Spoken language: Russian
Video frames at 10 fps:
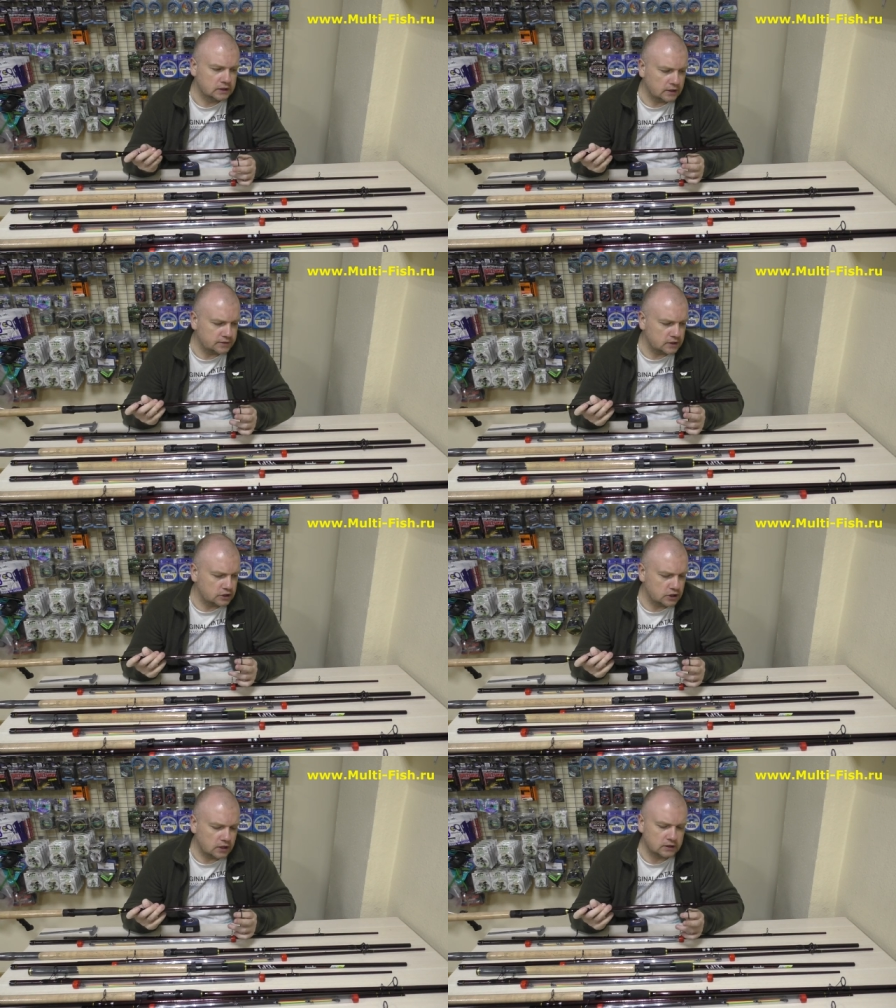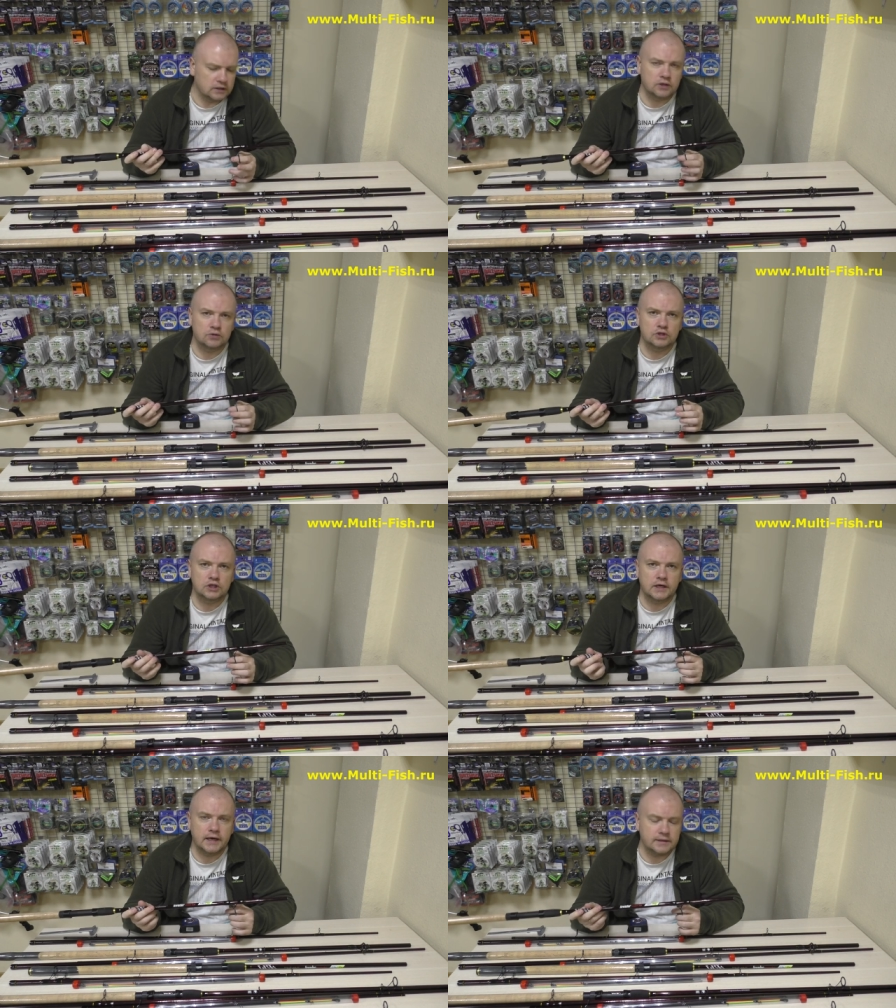я встречал это на той
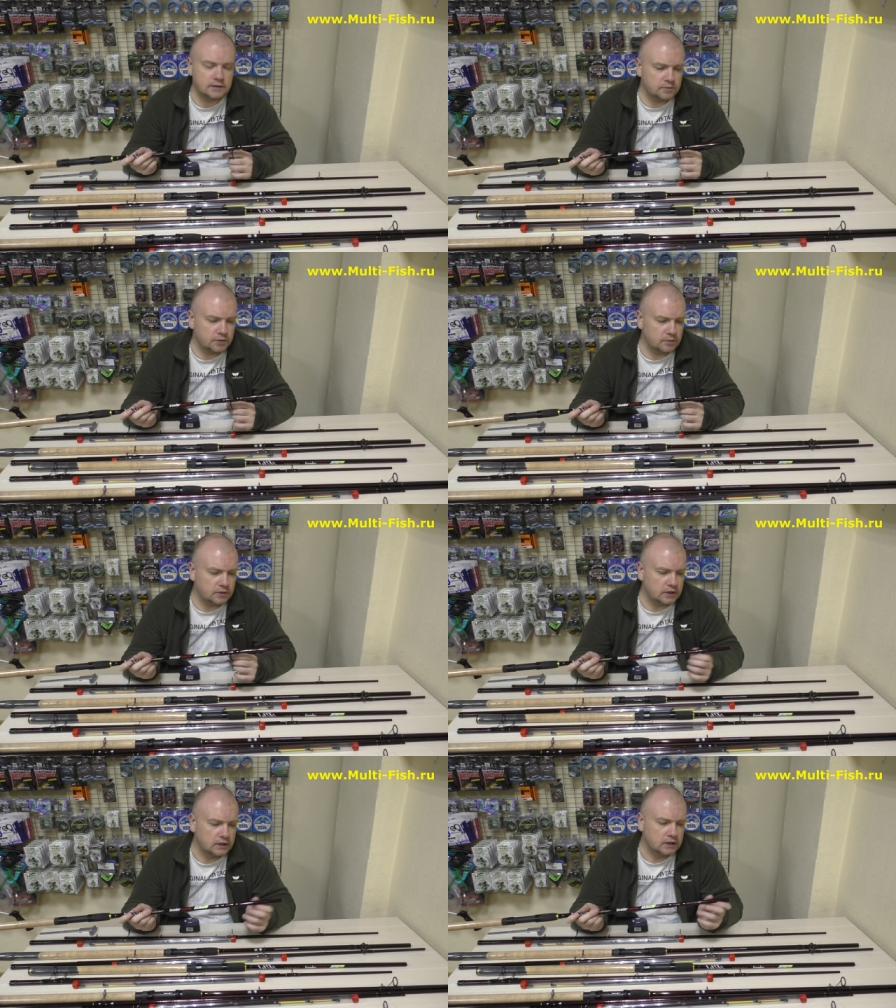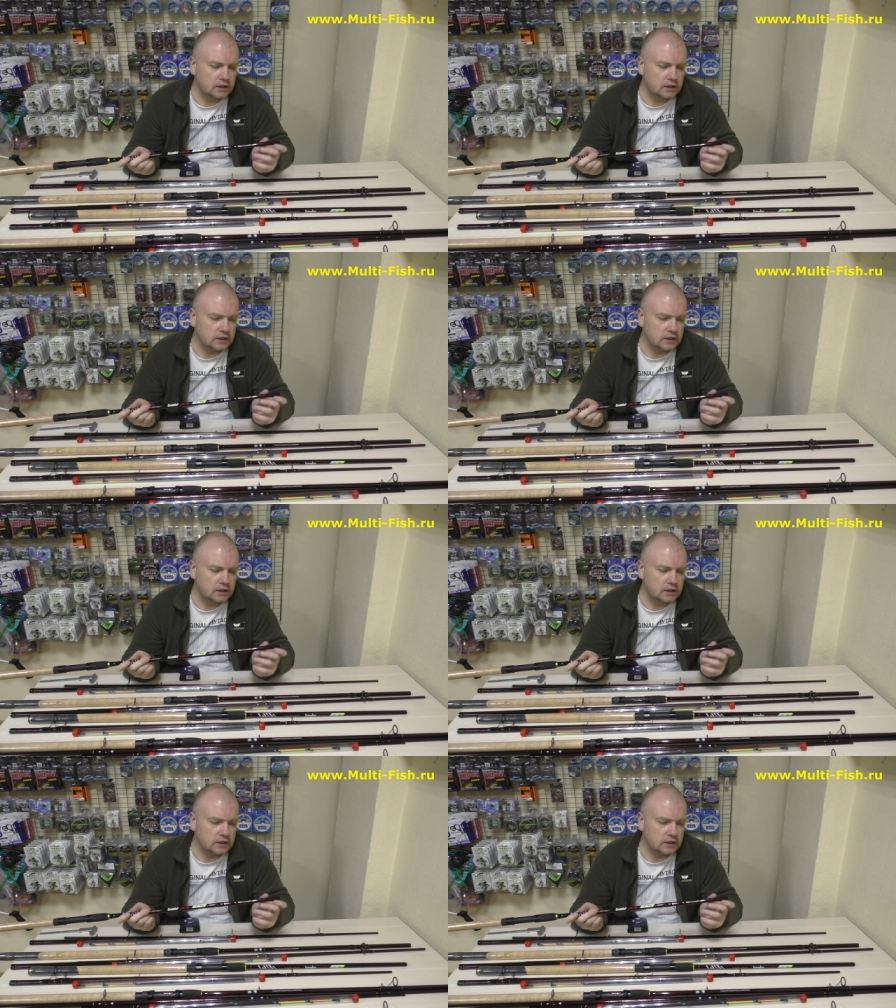же Кайде, например,